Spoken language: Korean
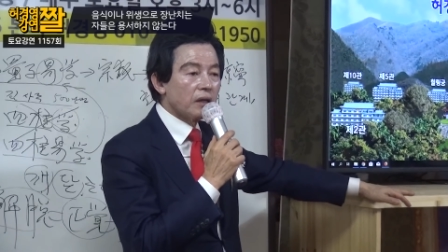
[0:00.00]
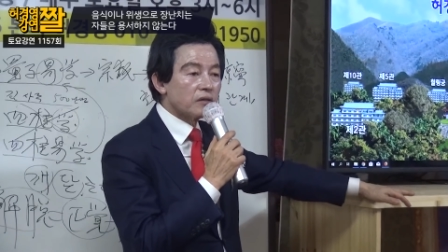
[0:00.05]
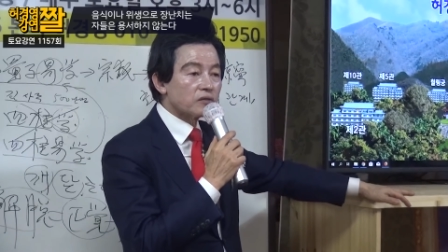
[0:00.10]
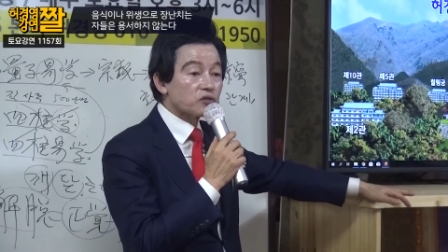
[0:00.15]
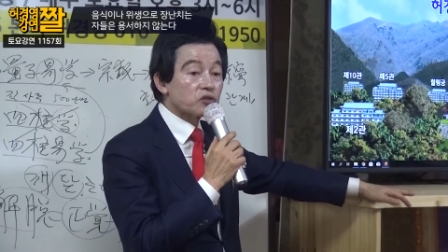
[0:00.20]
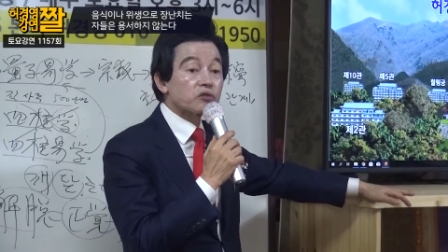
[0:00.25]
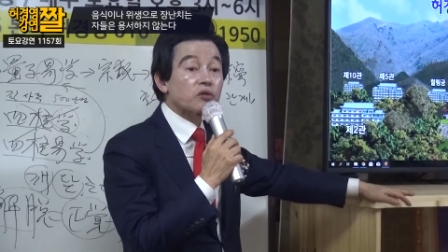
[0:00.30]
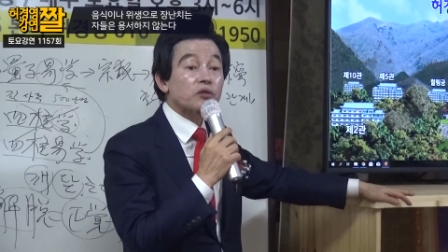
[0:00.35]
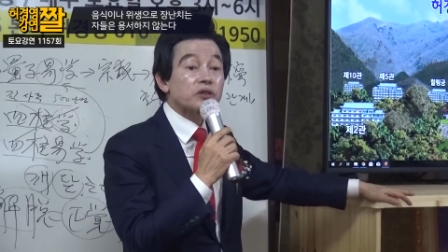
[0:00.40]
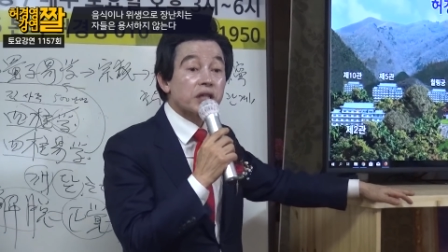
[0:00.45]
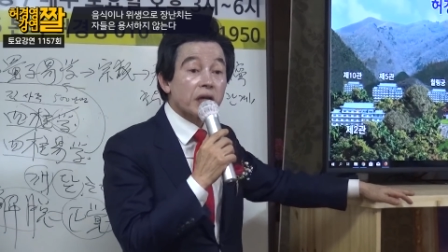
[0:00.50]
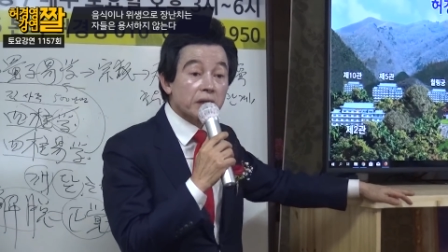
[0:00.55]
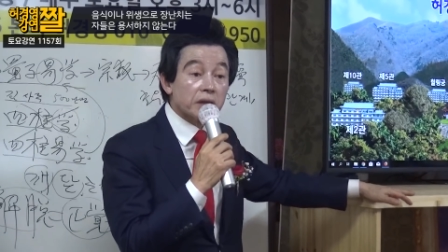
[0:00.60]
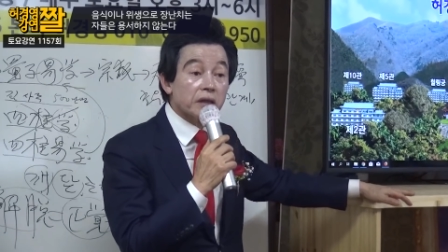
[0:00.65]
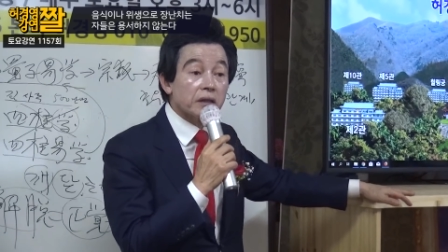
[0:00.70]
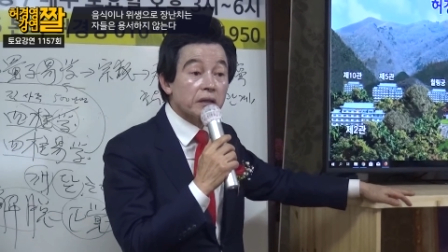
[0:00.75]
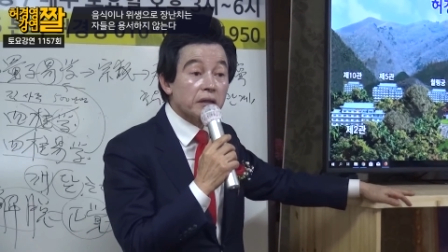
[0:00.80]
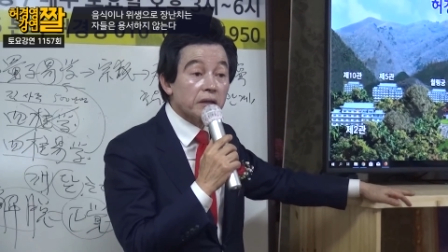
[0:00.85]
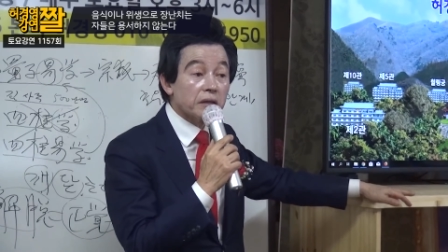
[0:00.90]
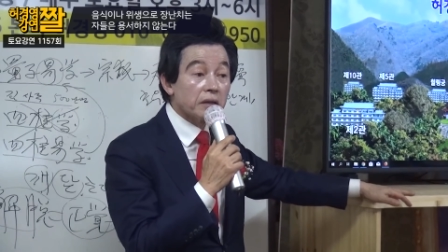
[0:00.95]

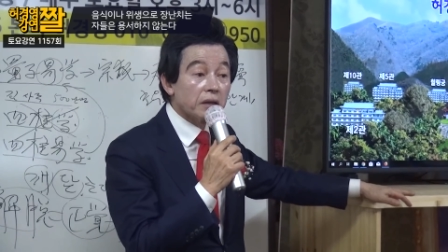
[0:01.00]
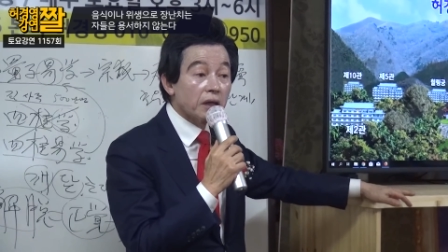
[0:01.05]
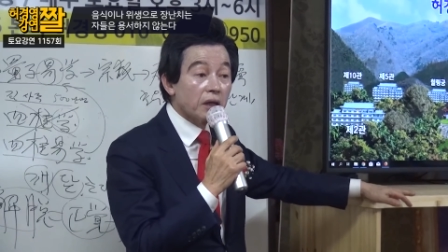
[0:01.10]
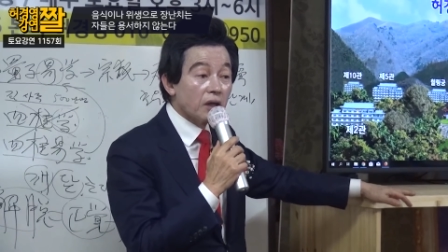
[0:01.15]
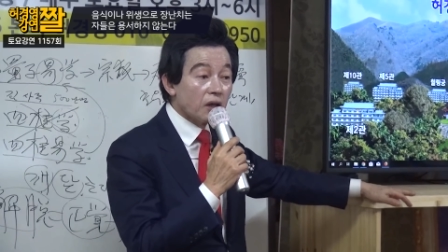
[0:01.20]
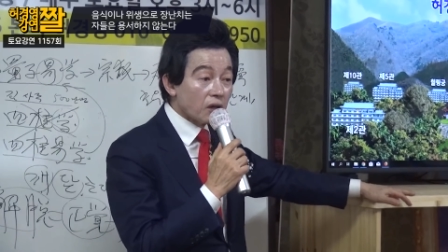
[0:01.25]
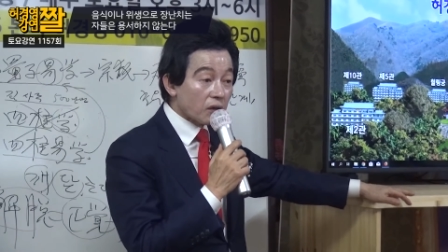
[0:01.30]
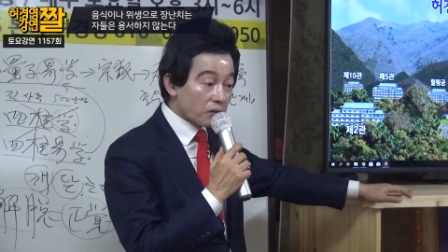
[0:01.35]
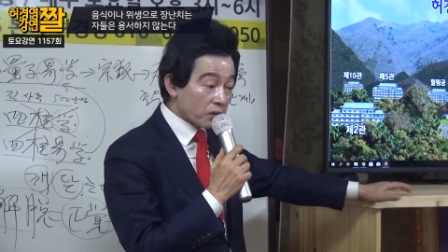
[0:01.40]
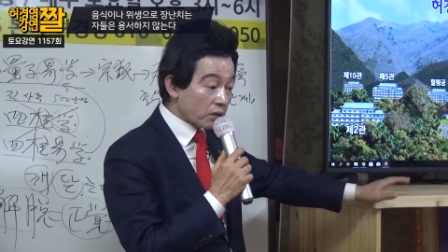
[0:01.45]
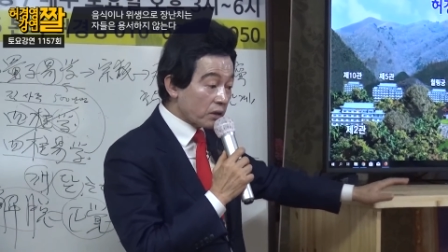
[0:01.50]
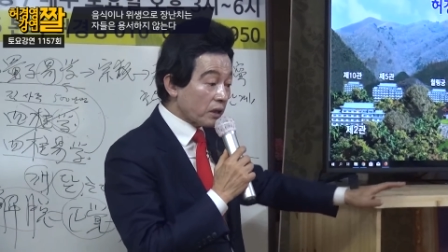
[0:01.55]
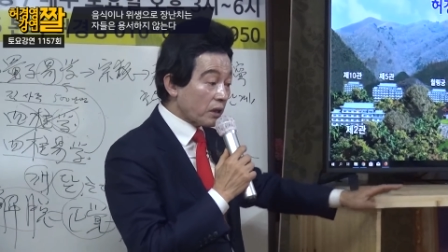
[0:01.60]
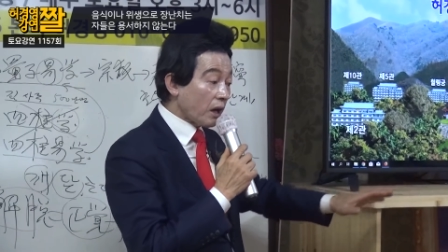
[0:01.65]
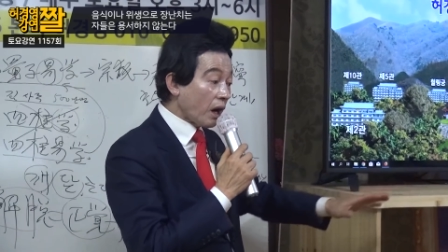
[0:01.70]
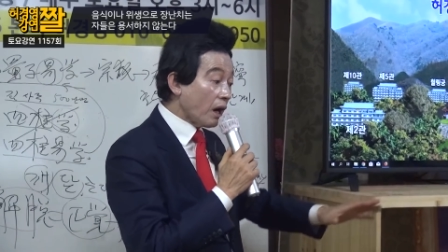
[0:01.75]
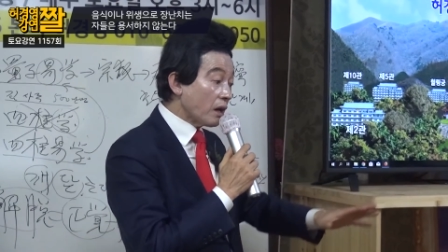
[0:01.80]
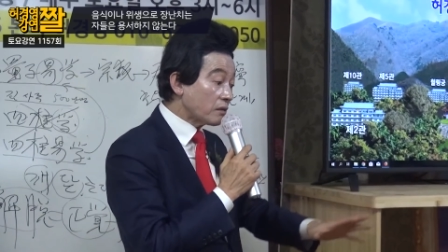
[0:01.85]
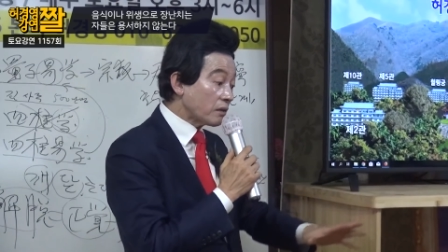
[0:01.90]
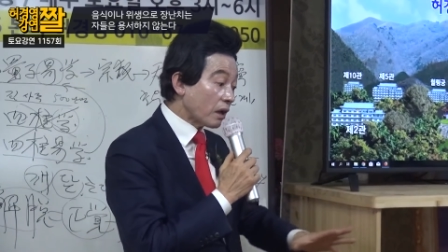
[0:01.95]
수도세를. 그러니까
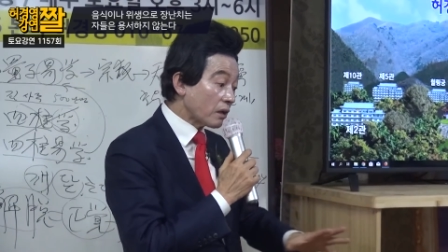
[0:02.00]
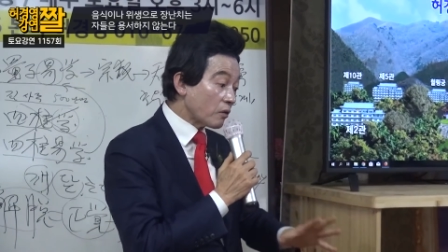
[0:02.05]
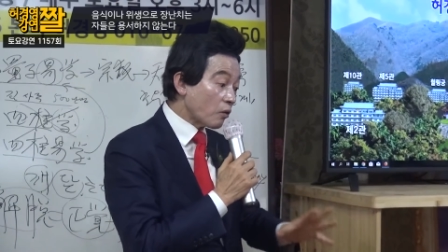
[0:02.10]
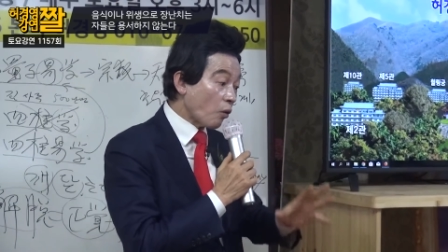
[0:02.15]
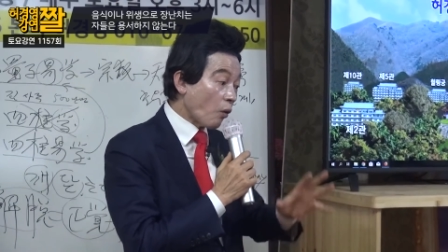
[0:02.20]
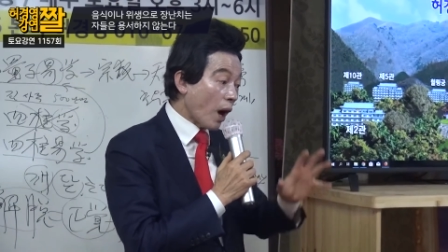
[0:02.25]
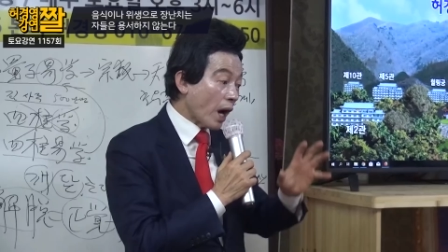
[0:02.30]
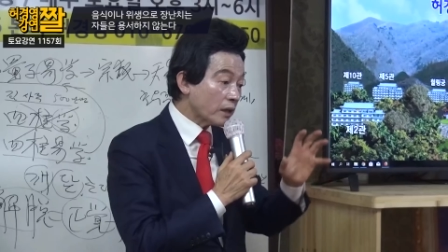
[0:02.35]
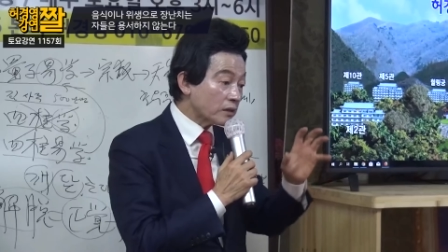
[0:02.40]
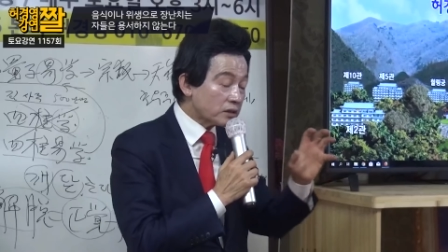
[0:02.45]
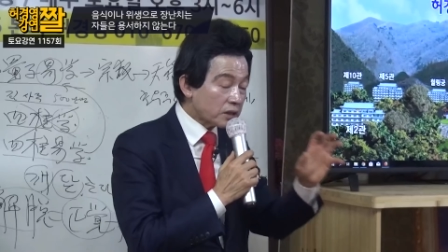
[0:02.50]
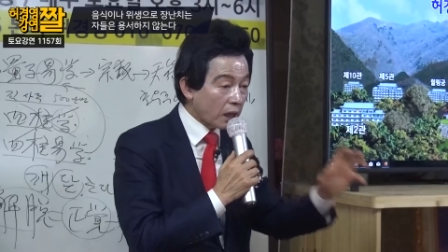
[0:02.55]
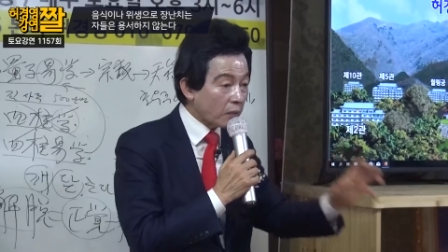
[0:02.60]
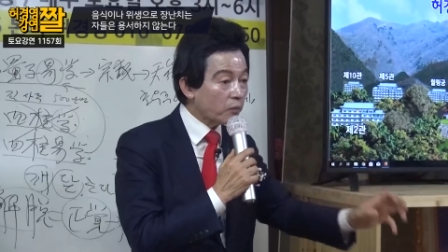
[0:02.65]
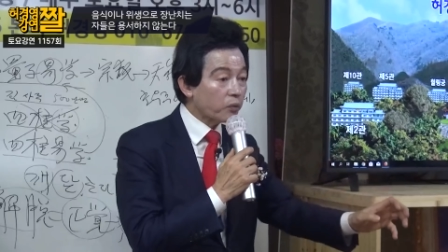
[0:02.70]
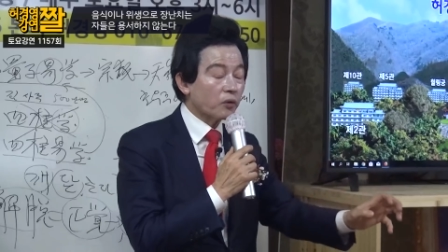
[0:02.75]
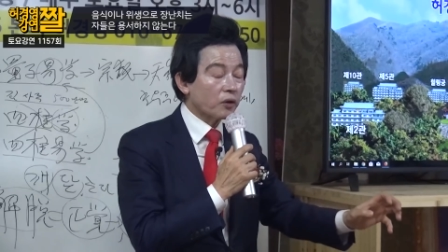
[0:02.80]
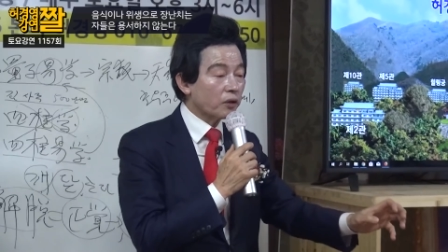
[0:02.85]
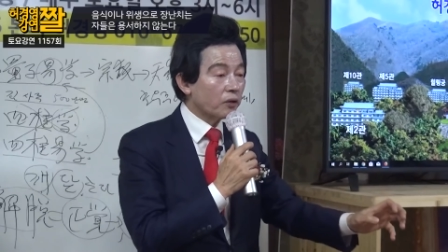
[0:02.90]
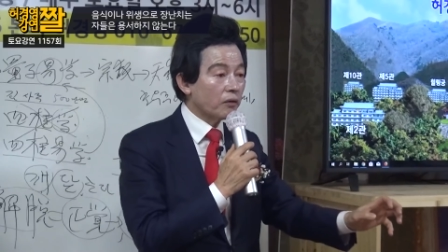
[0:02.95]
하이타이를 왕창
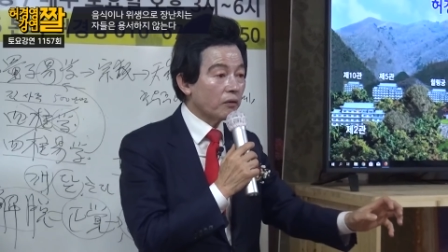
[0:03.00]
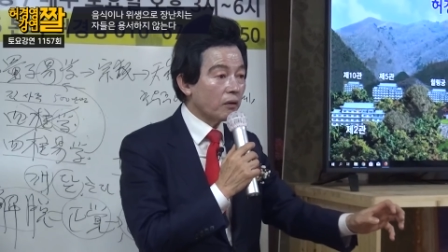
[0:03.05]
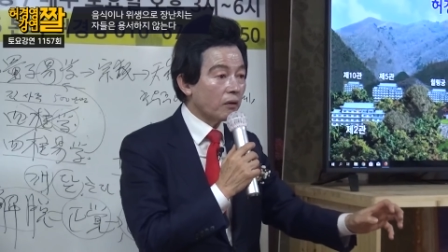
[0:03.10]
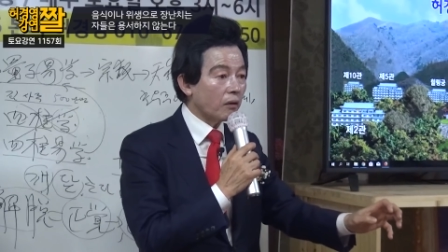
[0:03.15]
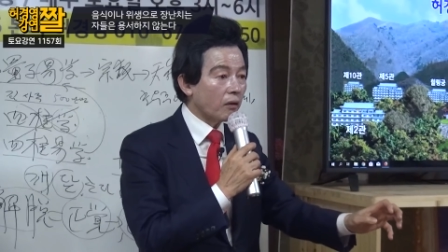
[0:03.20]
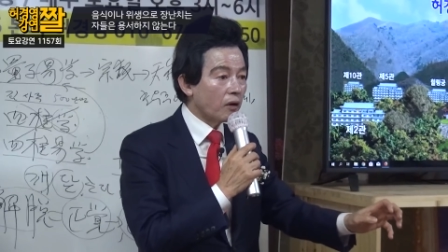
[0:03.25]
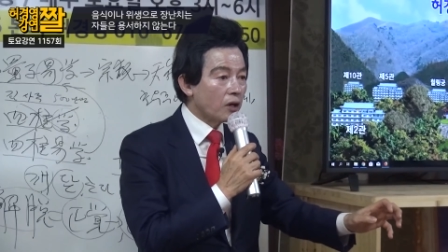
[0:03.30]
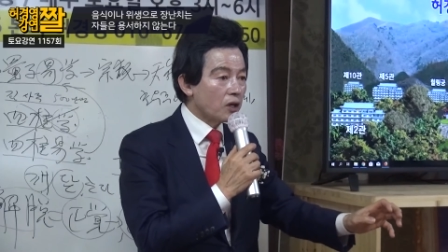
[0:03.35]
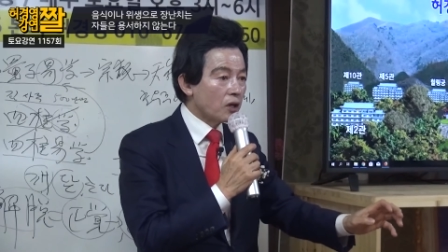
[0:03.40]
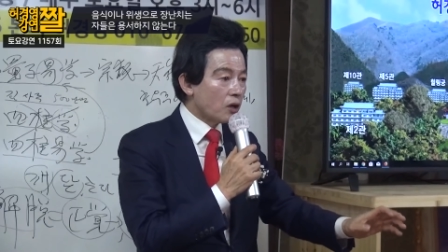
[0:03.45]
부어요.